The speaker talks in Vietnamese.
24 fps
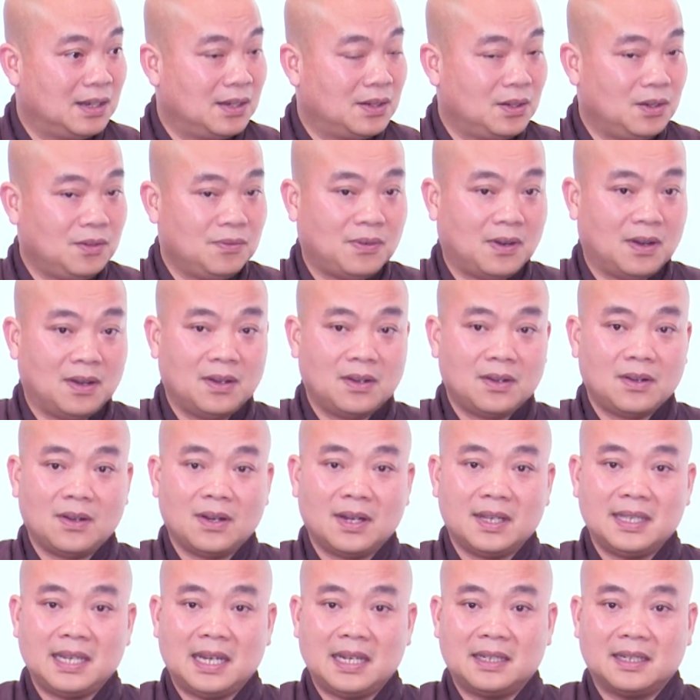Nó vẫn có
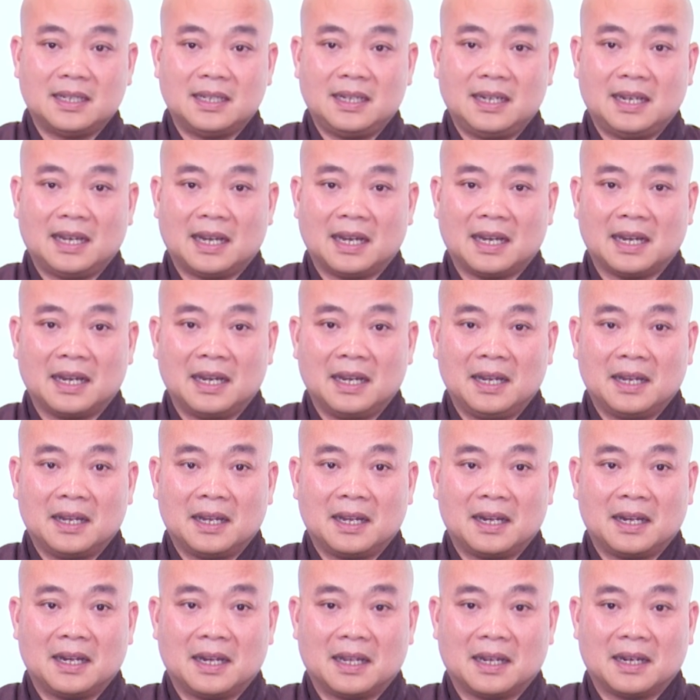cái giá trị là
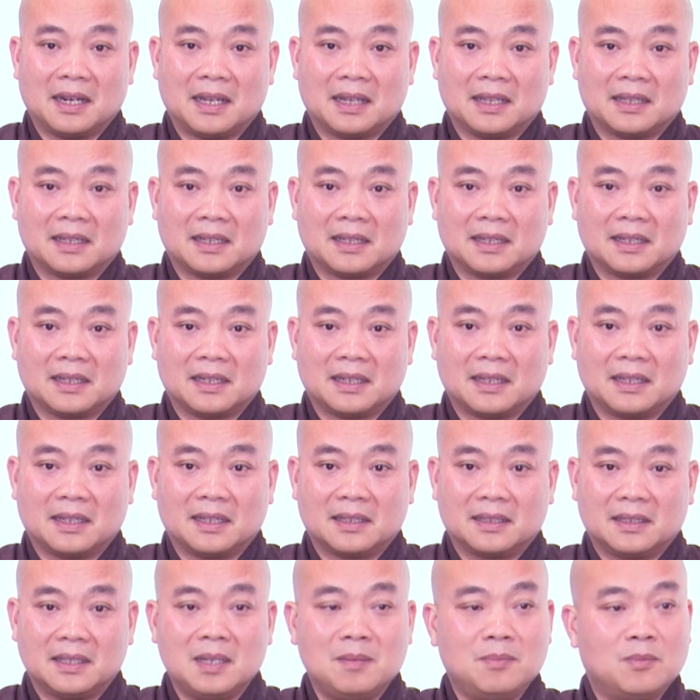là là
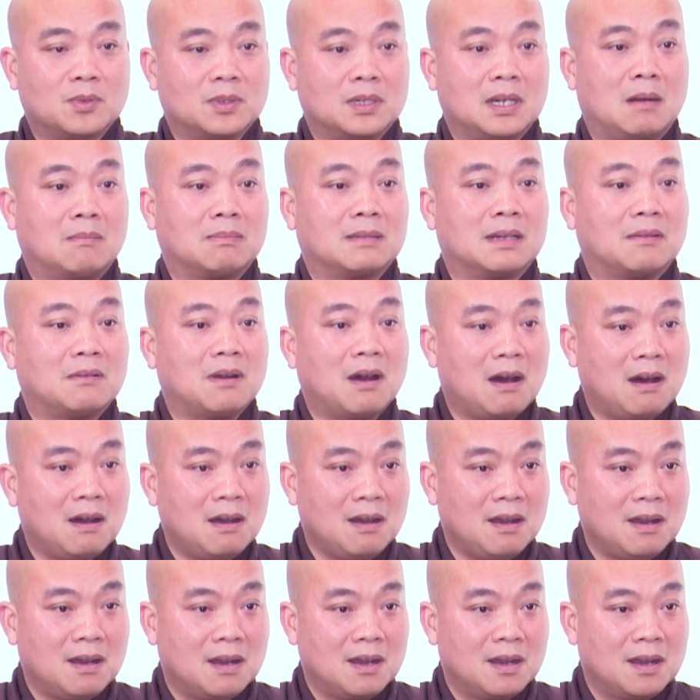thêm một đồng nào đó,